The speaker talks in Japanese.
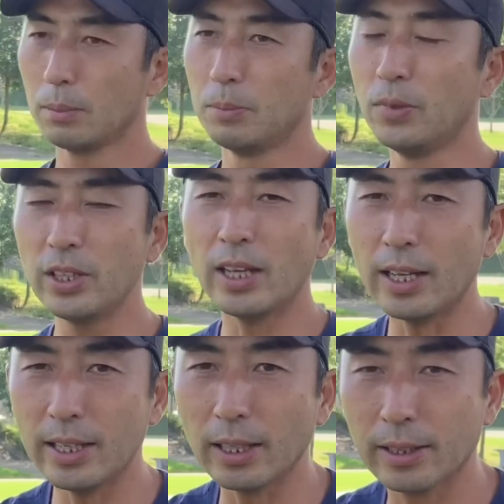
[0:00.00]
無理
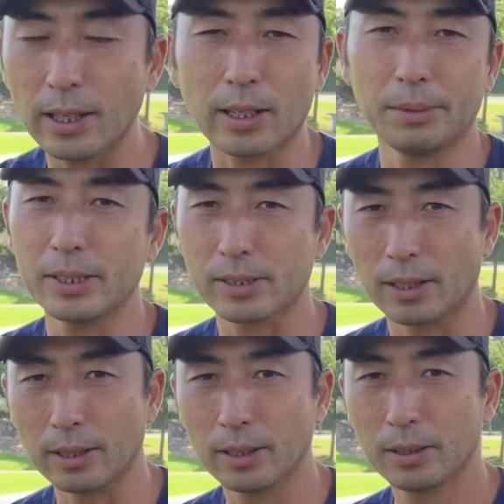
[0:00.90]
やりやったらダメです
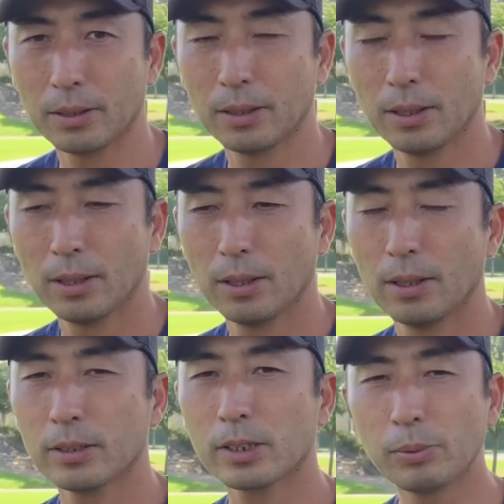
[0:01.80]
からね。
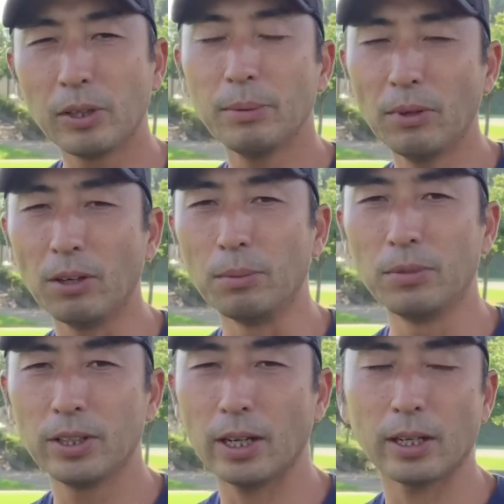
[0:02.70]
素振りも
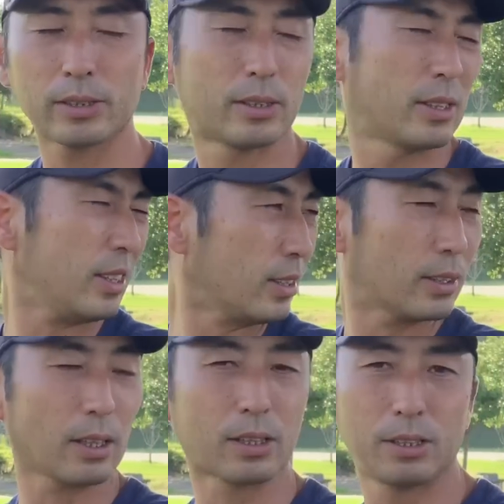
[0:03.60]
無理やりグッ
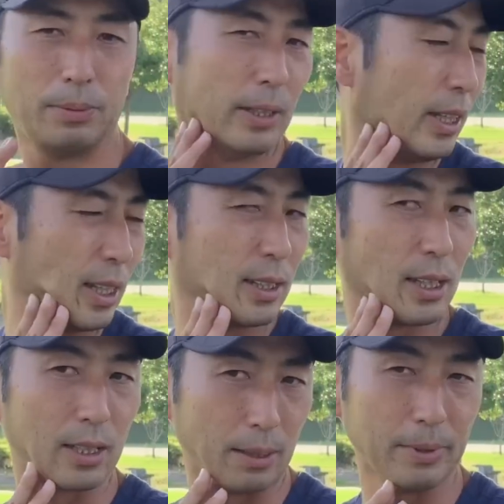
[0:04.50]
て首でやっ
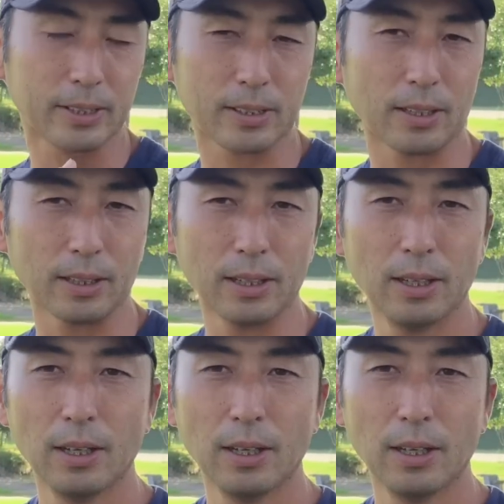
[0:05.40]
たらダメですからね。